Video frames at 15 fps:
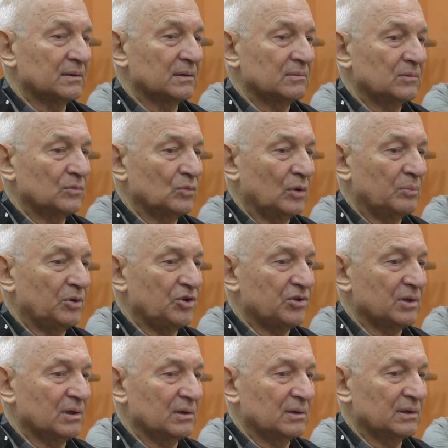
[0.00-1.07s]
ну,
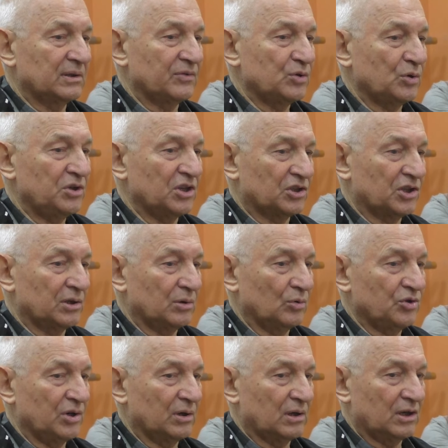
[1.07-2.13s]
обычно это все держит очень